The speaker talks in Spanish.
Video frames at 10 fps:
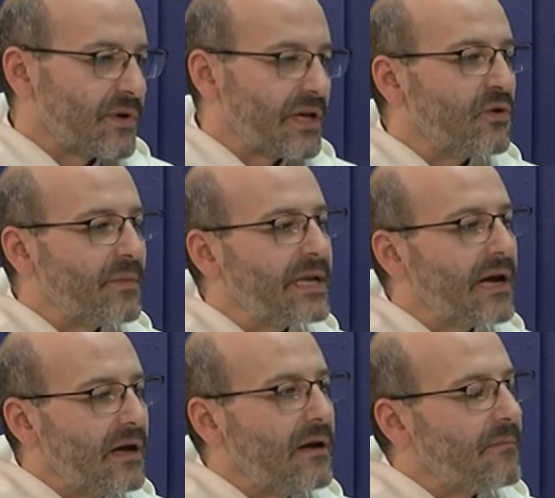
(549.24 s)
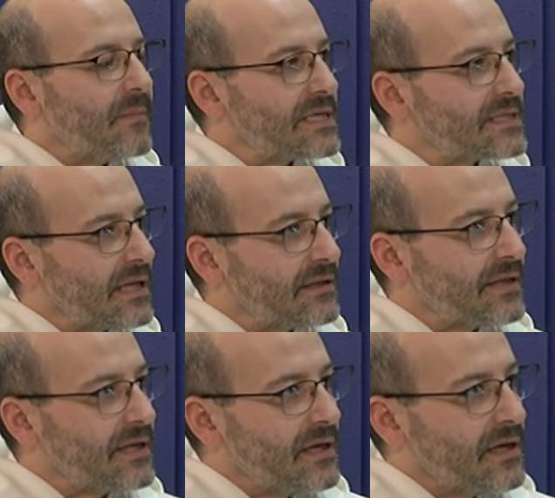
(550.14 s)
que ilumina
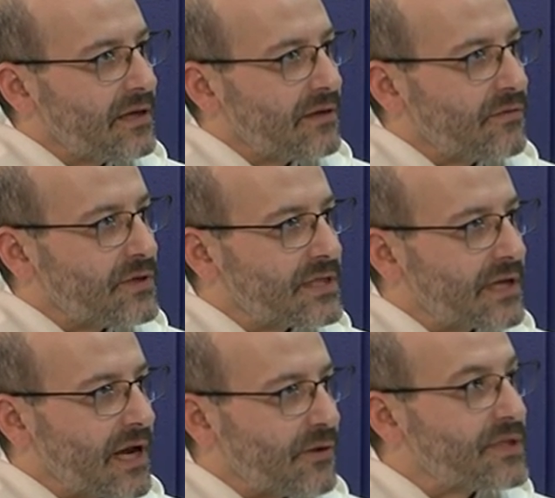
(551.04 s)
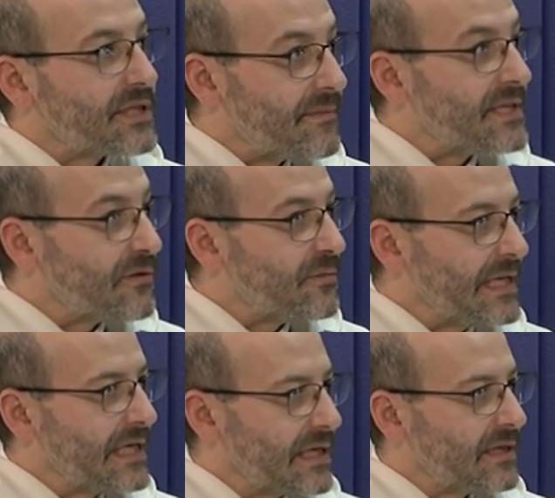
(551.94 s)
bastante nuestra, nuestra vida
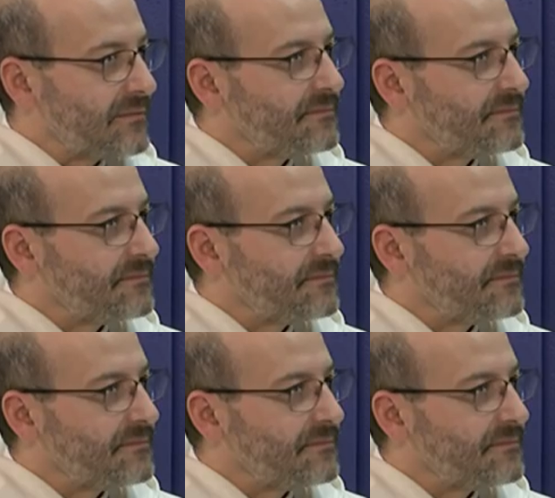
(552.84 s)
dominicana.